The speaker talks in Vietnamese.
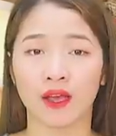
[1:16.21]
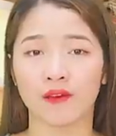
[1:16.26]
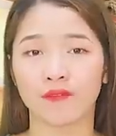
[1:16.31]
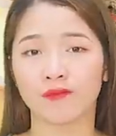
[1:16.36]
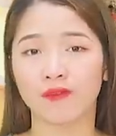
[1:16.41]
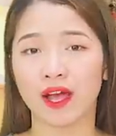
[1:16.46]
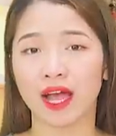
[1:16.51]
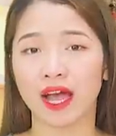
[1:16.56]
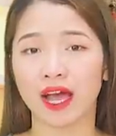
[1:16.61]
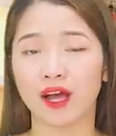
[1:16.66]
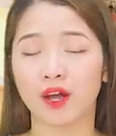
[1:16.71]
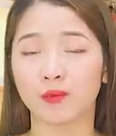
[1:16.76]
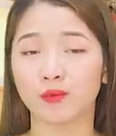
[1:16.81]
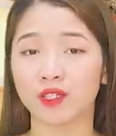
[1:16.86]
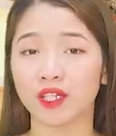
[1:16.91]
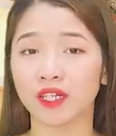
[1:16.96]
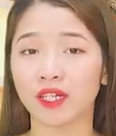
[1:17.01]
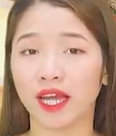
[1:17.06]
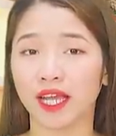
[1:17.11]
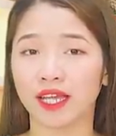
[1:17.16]
và hợp
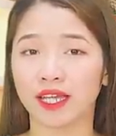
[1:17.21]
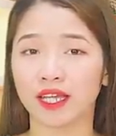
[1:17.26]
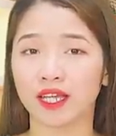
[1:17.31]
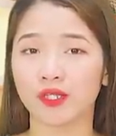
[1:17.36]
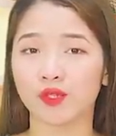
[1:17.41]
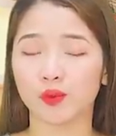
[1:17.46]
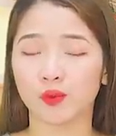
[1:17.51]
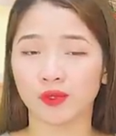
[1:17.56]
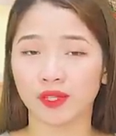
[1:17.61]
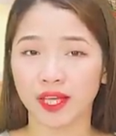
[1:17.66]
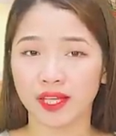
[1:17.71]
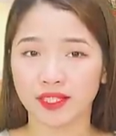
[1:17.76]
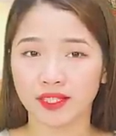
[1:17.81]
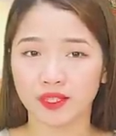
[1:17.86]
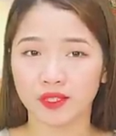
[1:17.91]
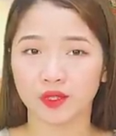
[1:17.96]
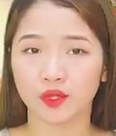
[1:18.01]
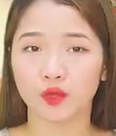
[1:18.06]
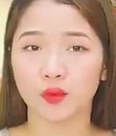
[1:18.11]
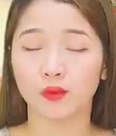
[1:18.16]
chất này khi chúng ta
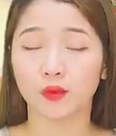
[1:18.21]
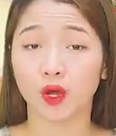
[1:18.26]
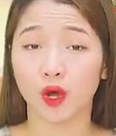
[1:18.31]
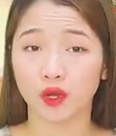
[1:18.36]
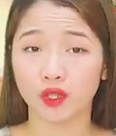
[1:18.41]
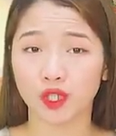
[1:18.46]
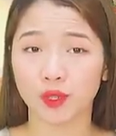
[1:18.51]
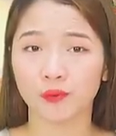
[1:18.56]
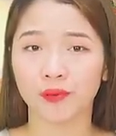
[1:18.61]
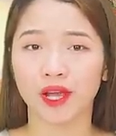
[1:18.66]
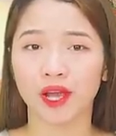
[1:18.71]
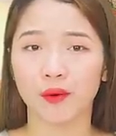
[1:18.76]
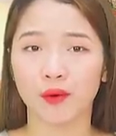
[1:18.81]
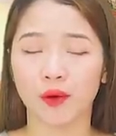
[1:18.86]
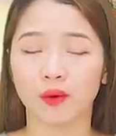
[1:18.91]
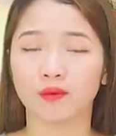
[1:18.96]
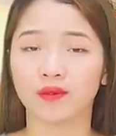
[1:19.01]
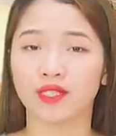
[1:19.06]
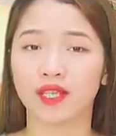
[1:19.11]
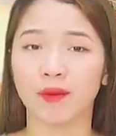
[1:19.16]
sử dụng có trong cao
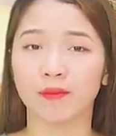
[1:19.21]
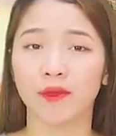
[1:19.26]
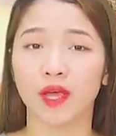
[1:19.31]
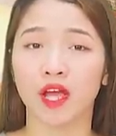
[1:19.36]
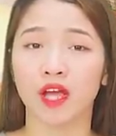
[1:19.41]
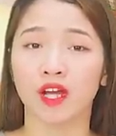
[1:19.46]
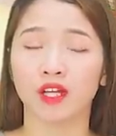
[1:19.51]
hồng sâm